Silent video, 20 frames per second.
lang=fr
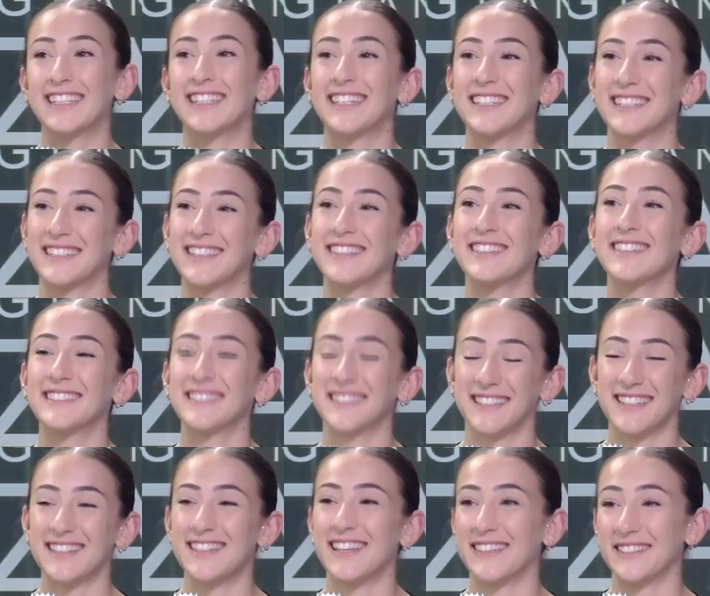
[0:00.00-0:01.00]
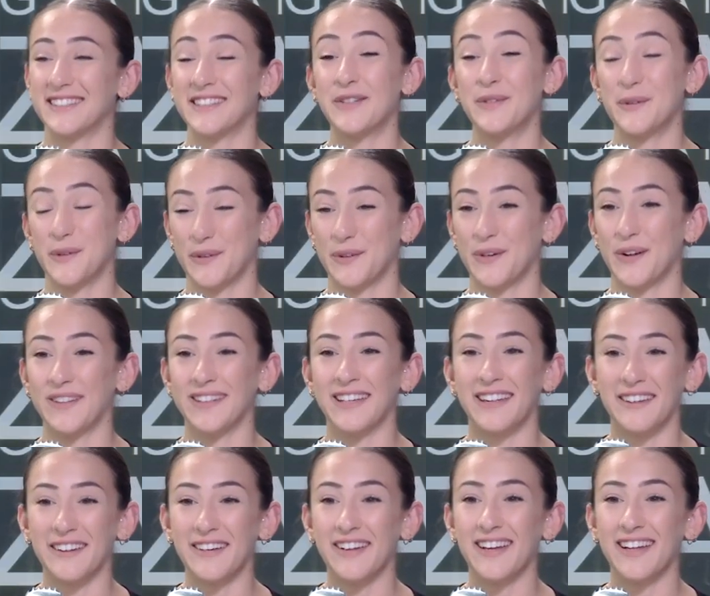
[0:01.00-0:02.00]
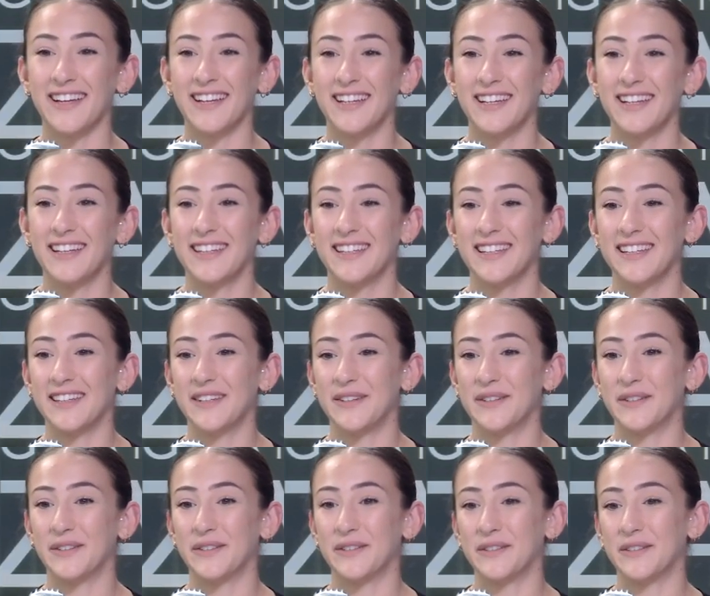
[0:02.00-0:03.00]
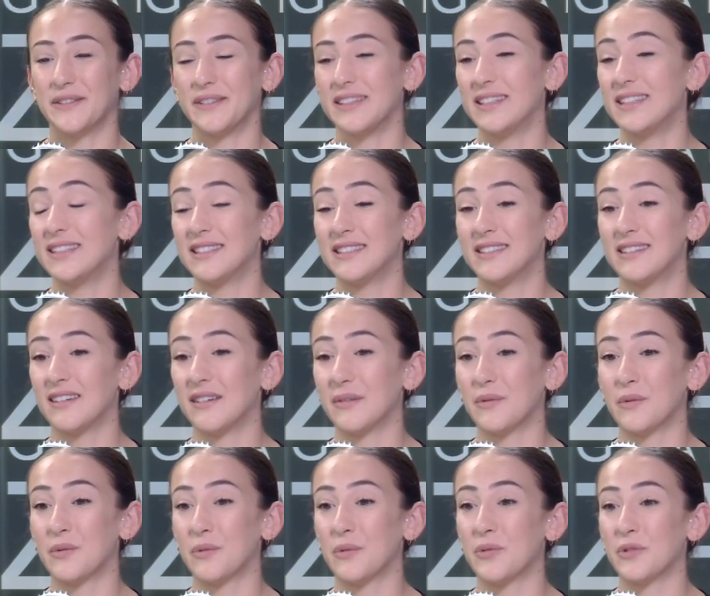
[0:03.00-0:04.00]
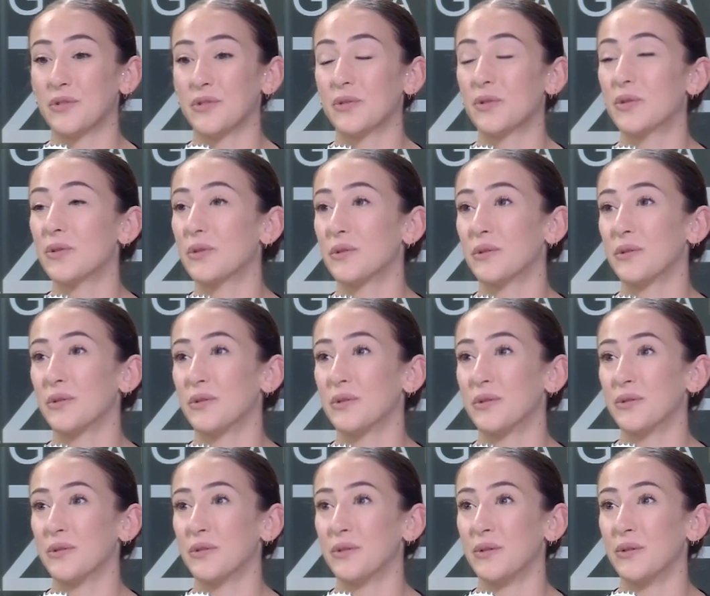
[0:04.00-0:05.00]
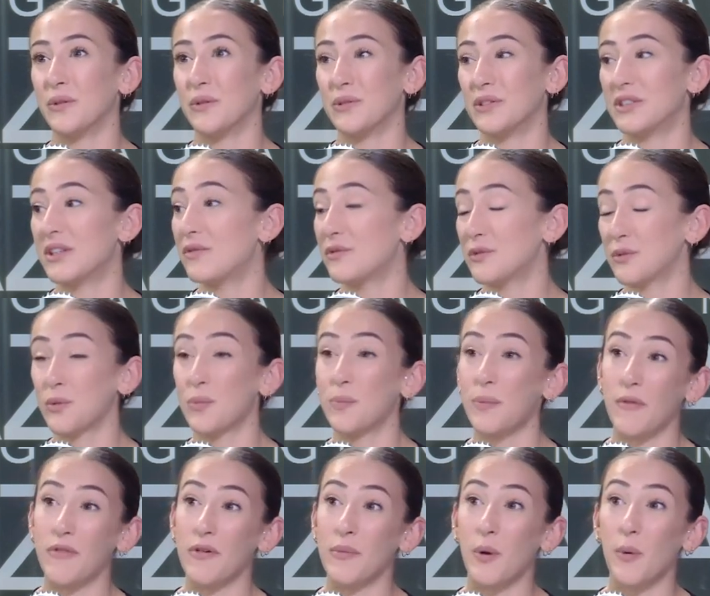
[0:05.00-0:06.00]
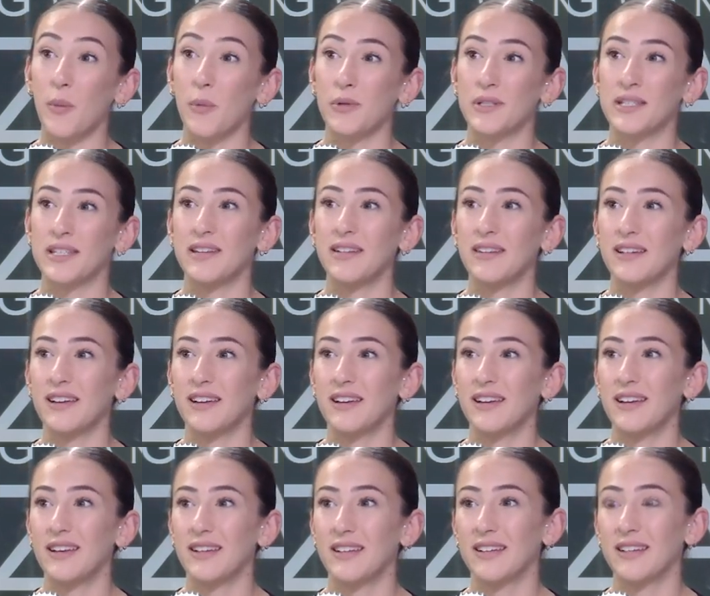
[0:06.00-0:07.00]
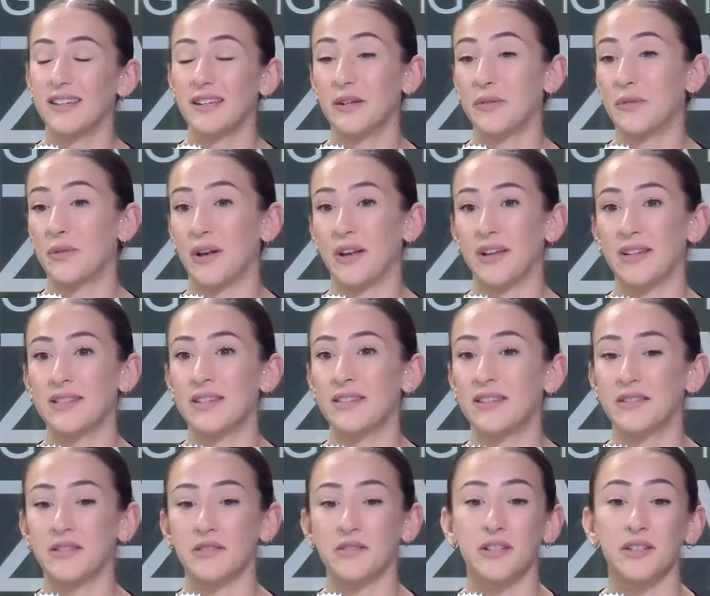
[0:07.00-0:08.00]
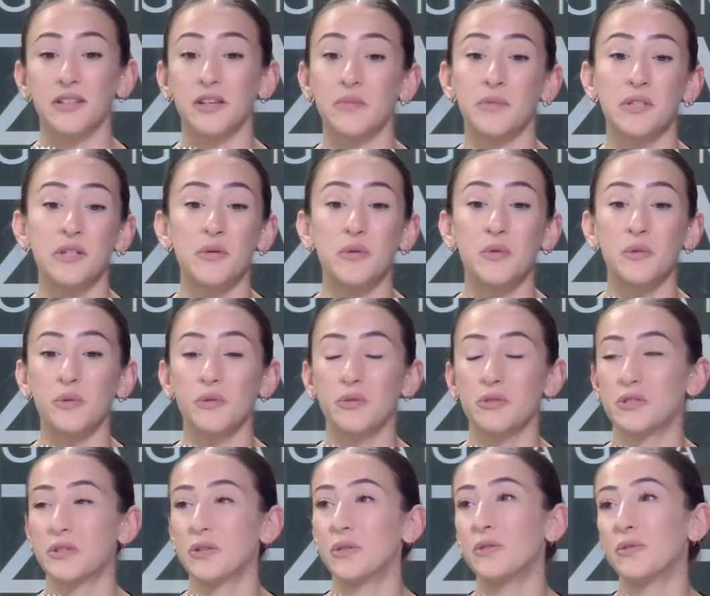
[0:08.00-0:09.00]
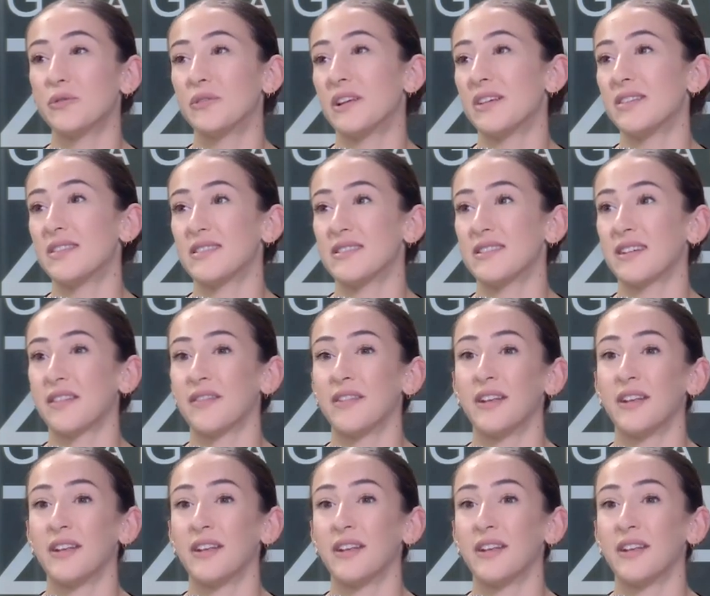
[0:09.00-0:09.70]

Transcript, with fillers: Éclectique. C'est ça, j'y suis encore d'ailleurs. Et, et c'était un concours de chant que le chef du groupe m'avait proposé. Et voilà, c'était censé être un petit concours de chant et au final, ça s'est révélé